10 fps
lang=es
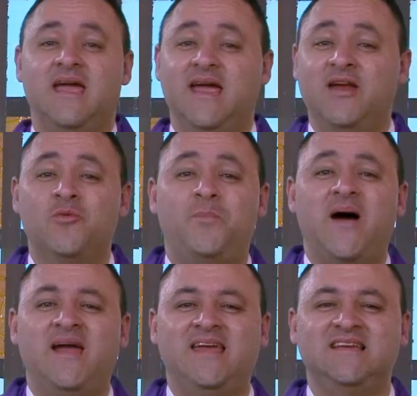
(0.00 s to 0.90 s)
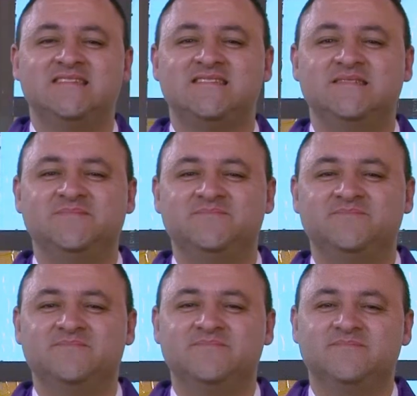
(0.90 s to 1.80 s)
en un país,
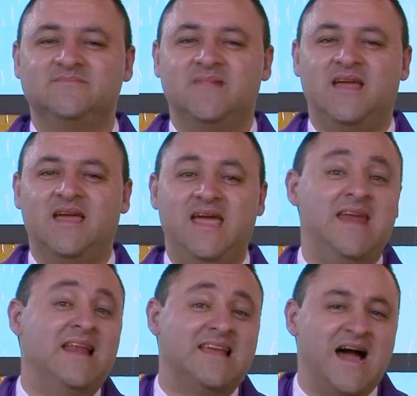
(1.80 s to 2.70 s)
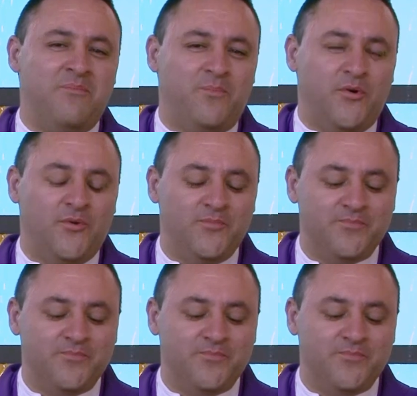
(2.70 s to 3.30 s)
en el campo.